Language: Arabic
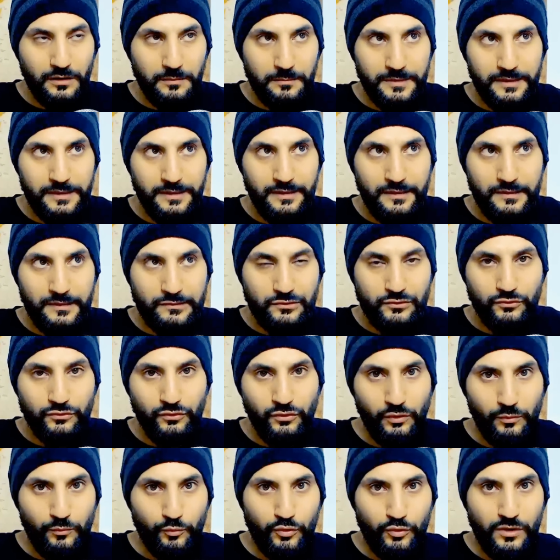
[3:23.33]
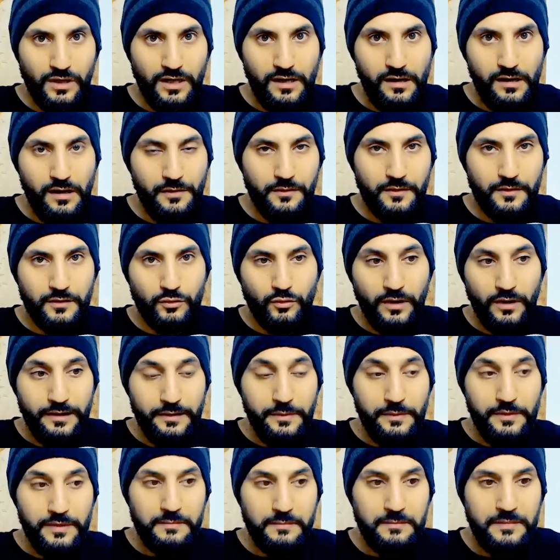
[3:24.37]
بالسوق ملاحظ انه
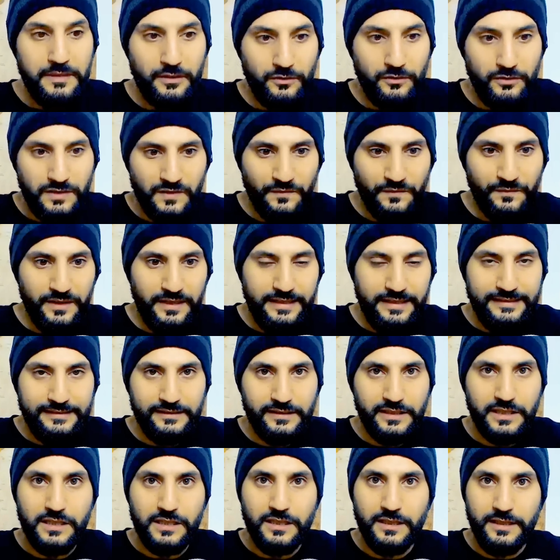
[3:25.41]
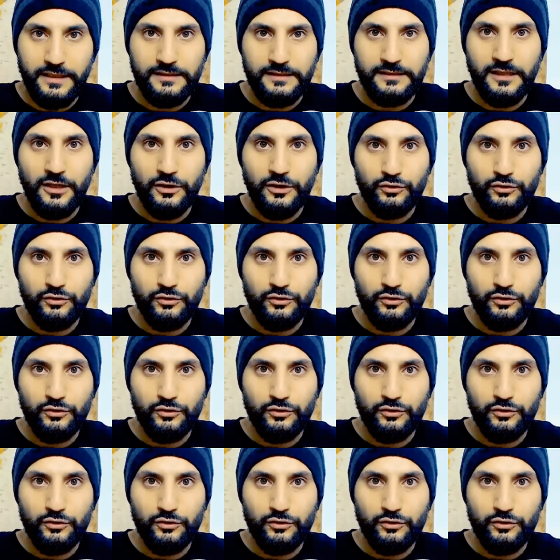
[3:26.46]
اكثر من نصف الانترنت